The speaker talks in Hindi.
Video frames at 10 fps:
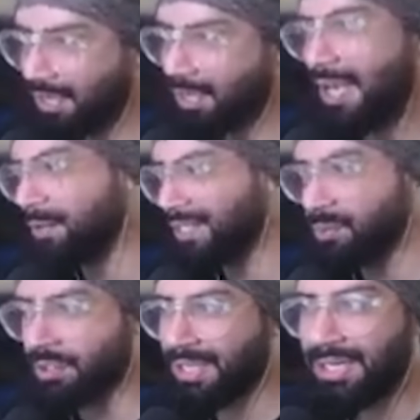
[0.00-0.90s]
पाएगा एंड वो ई
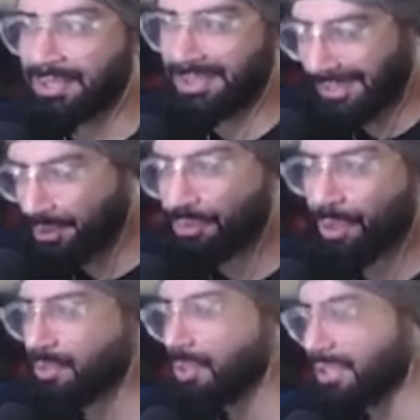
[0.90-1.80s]
स्पोर्ट्स करना चाहता था तो
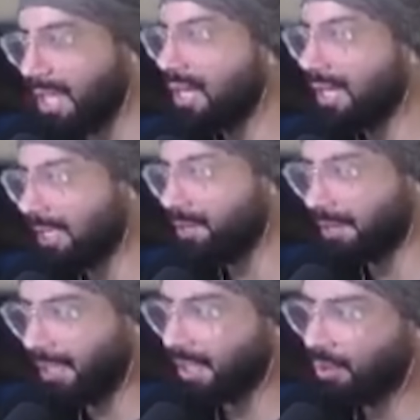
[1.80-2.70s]
वो स्पोर्ट्स कर रहा था
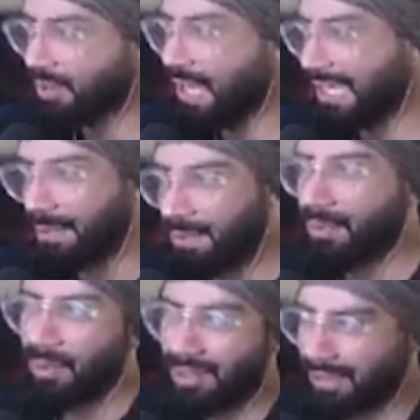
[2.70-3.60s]
अभी तक और आगे भी
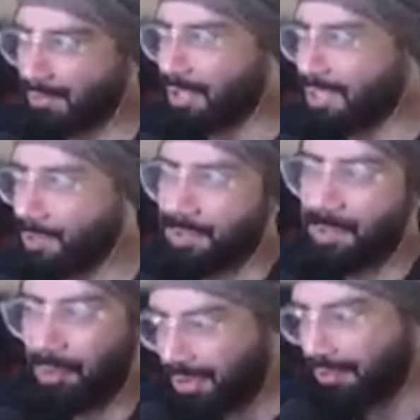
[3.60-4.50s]
मेरे को लगता है वो स्पोर्ट्स
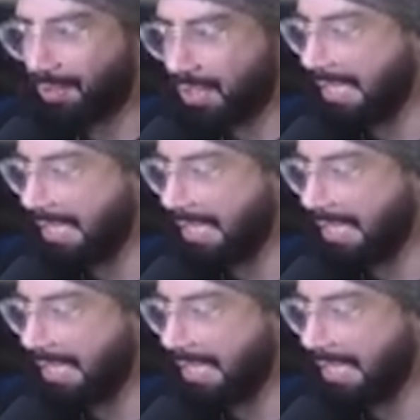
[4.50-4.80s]
में बहुत